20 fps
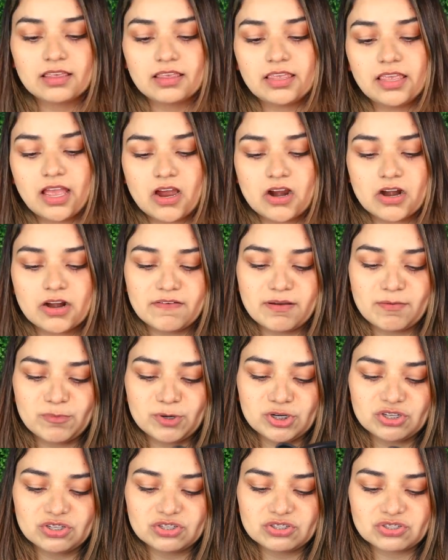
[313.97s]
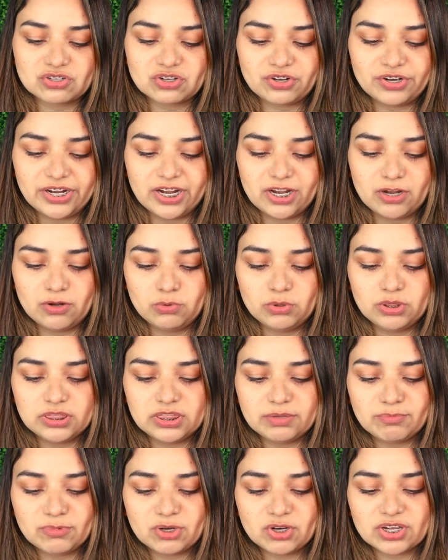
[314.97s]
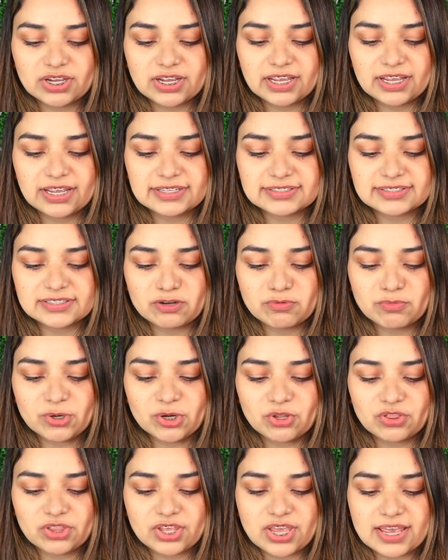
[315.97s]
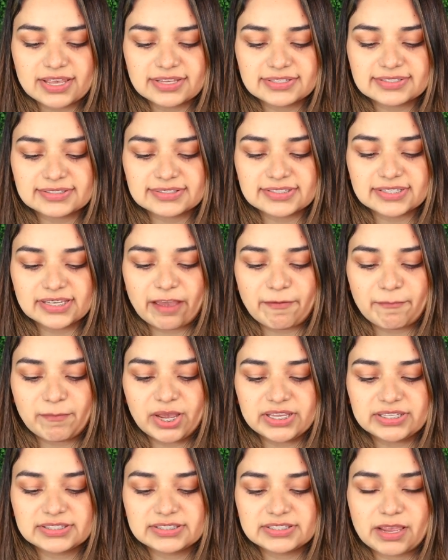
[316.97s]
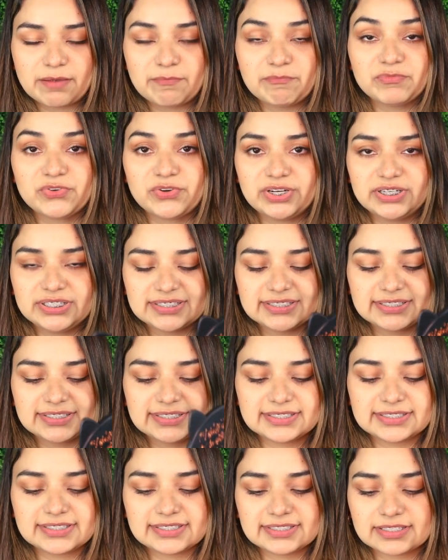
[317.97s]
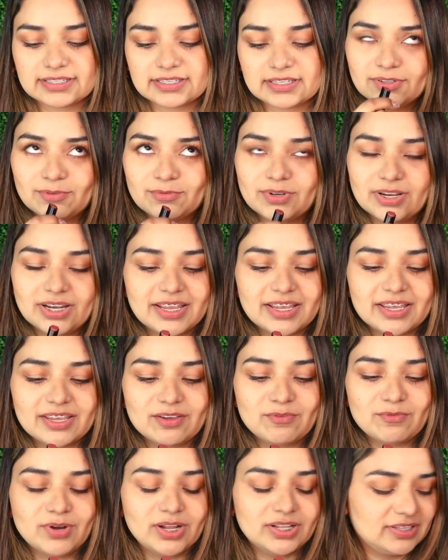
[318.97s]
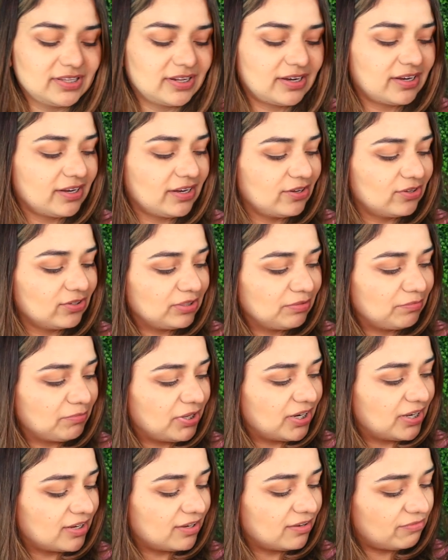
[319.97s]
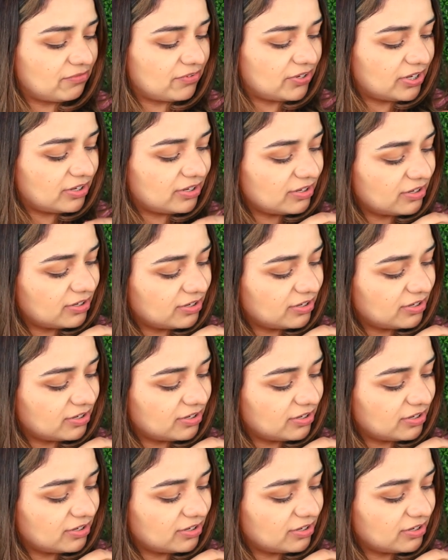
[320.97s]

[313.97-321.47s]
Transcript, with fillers: Y ahora vámonos con el último, que es el número 10, se llama Temptress. Huele igual de rico también a café.